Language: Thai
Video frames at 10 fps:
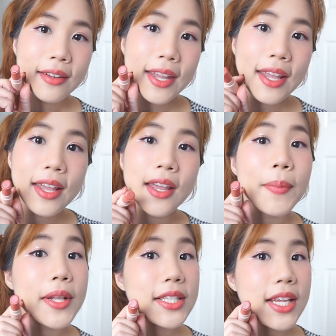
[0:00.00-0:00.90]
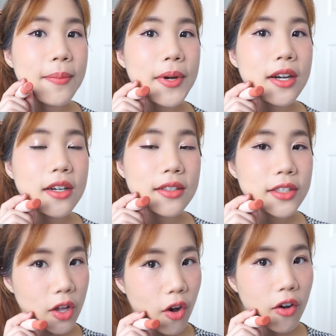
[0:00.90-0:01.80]
นี่เป็นสีเบอร์
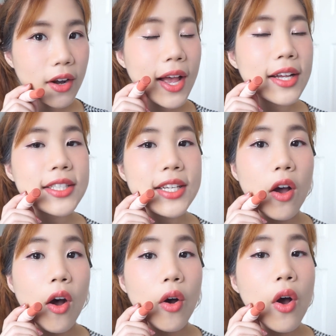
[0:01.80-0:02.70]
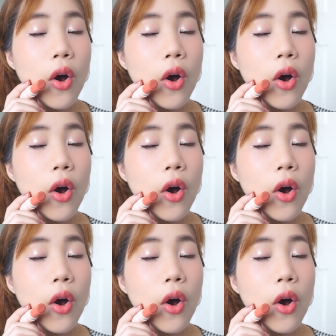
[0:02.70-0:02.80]
2นะคะ สีออก